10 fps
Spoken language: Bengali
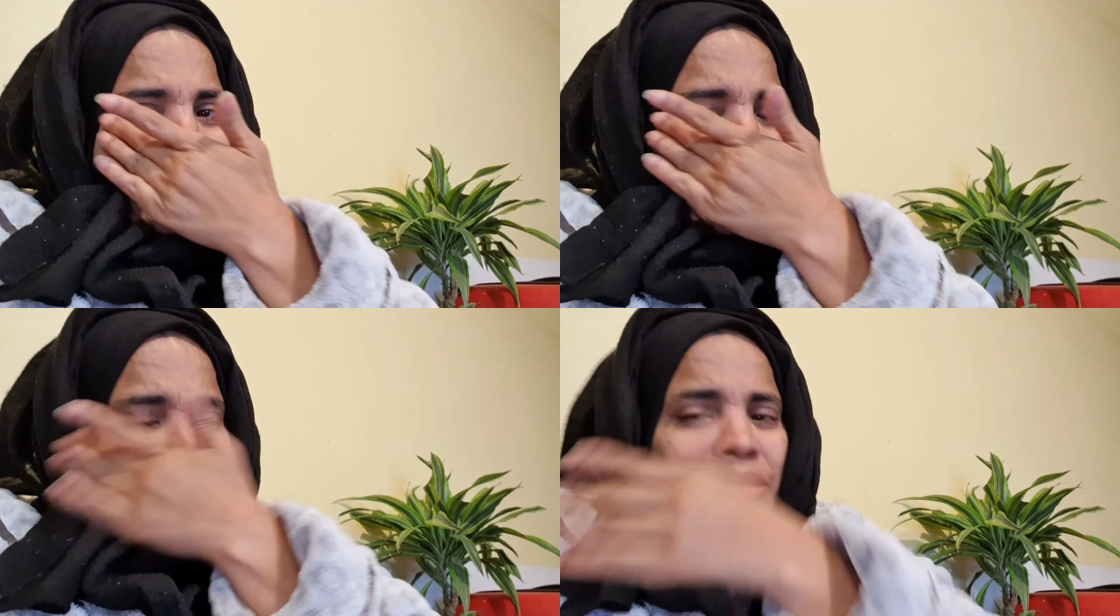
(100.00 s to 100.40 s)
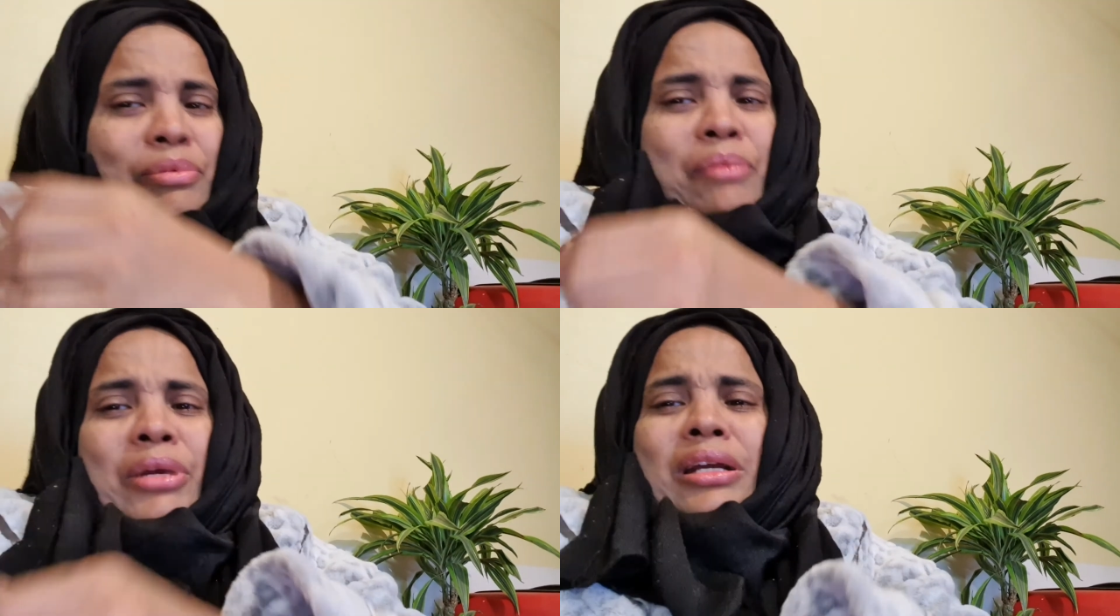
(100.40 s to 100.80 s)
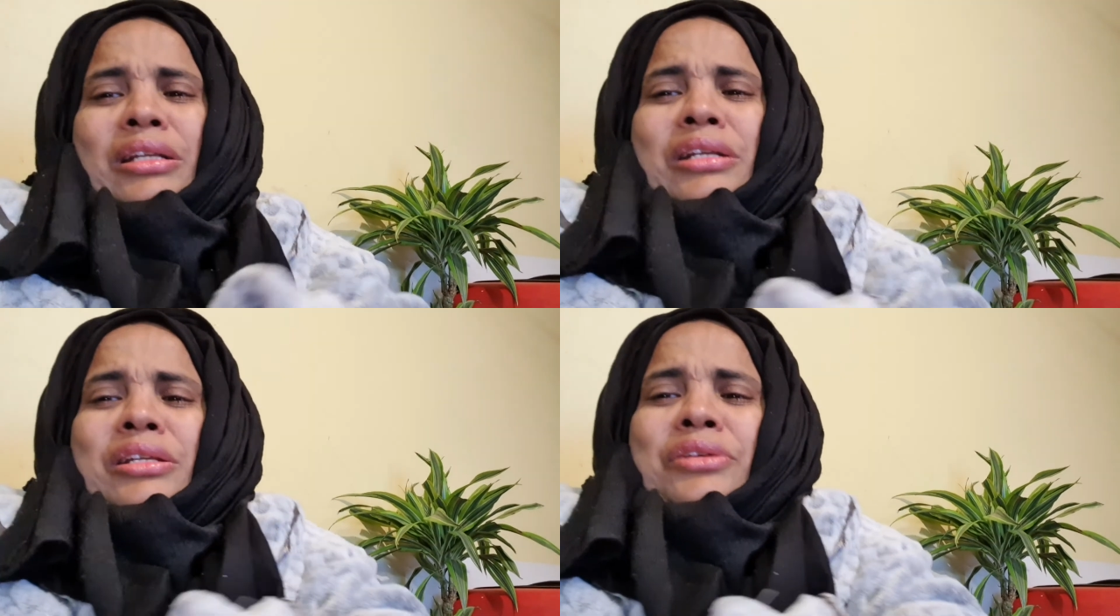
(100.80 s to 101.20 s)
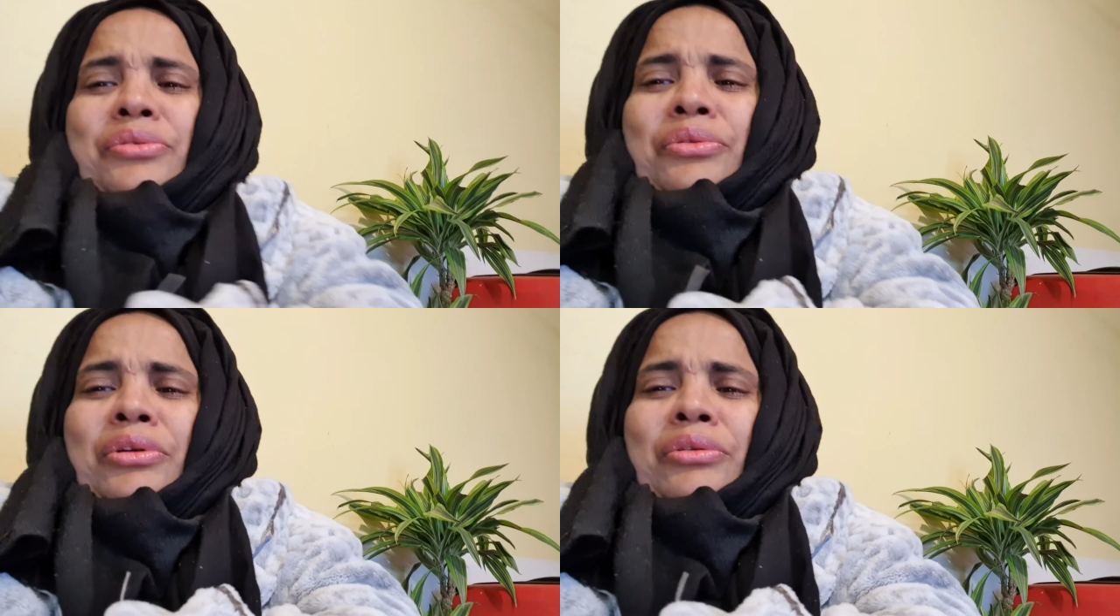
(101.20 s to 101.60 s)
আসিফ আমাকে একটা
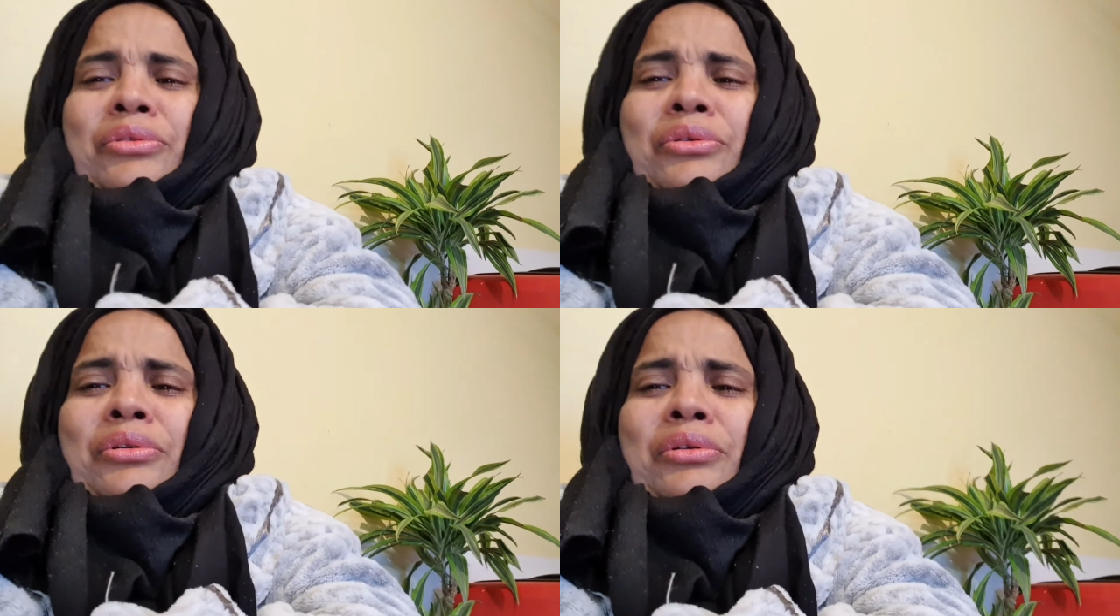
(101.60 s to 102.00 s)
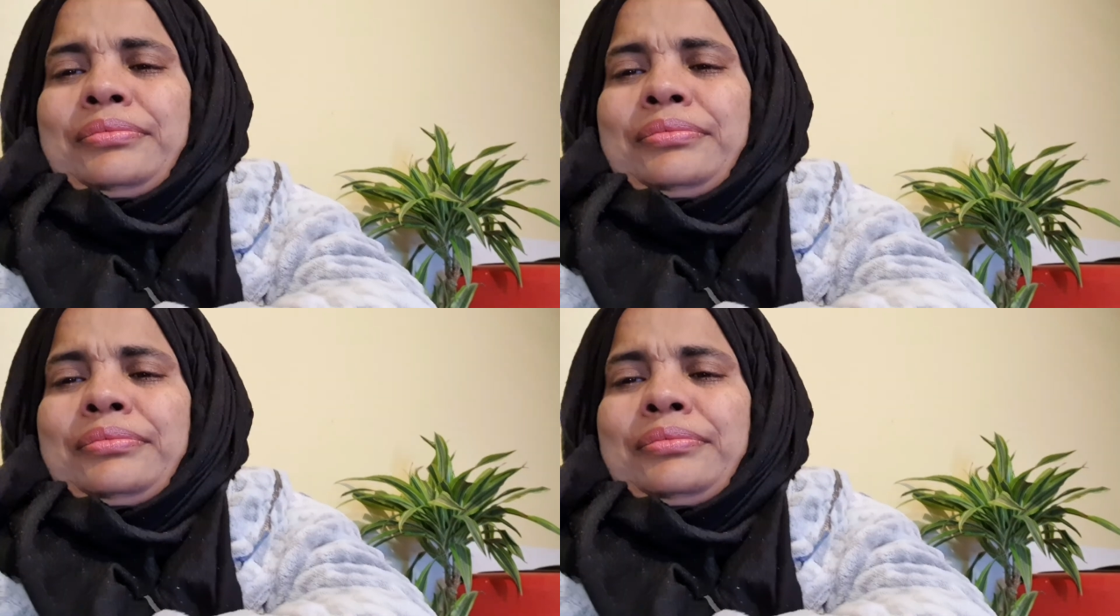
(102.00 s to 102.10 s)
টিস্যু দেওয়া তো